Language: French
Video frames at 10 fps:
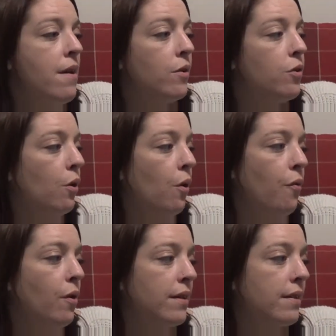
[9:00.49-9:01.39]
seul
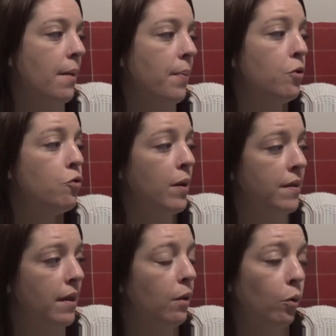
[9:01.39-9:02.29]
enfant rescapé du massacre